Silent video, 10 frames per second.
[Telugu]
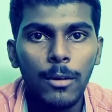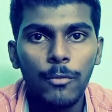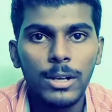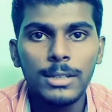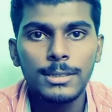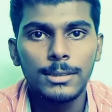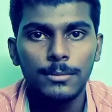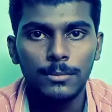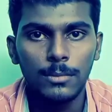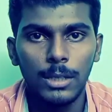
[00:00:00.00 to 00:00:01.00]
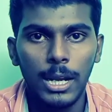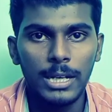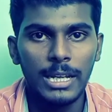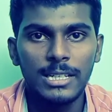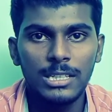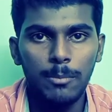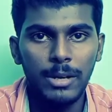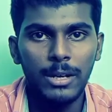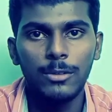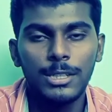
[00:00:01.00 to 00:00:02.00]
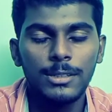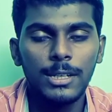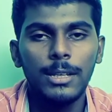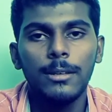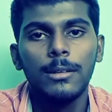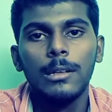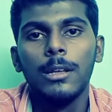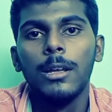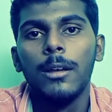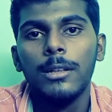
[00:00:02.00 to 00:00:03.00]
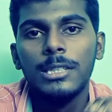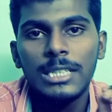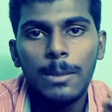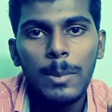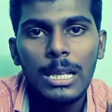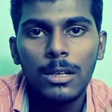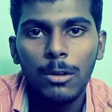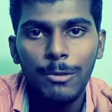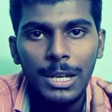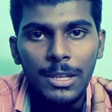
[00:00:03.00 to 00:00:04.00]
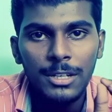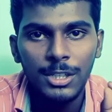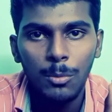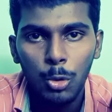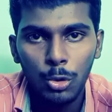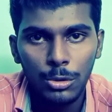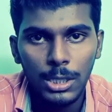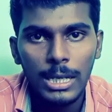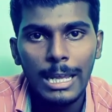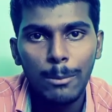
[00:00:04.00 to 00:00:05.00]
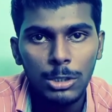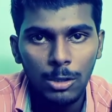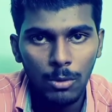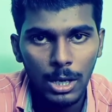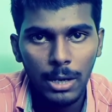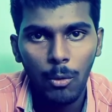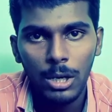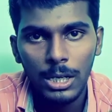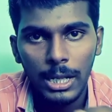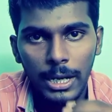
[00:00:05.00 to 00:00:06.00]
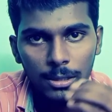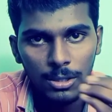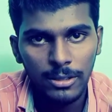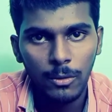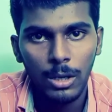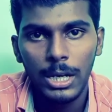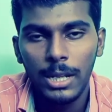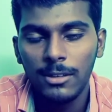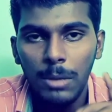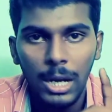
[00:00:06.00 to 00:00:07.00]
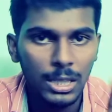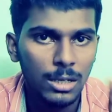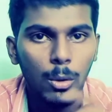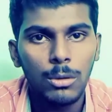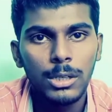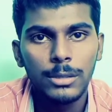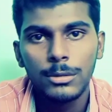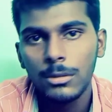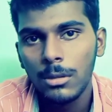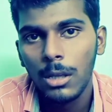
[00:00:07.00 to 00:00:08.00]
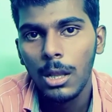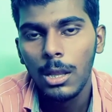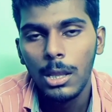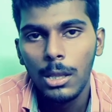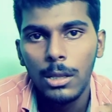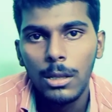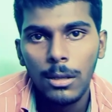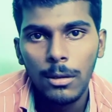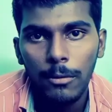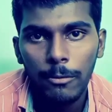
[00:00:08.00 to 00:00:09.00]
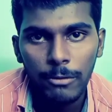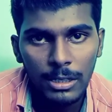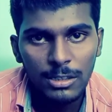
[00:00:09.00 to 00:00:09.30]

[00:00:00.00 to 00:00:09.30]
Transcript: ఫ్రెండ్స్ ఇక నెక్స్ట్ అప్డేట్ వచ్చేసి చిన్నపిల్లలకు ఫ్రీ దర్శనం ఉంటుందా లేకపోతే వారికి కూడా టికెట్ తీసుకోవాలనేసి మీకైతే డౌట్ రావచ్చు ఫ్రెండ్స్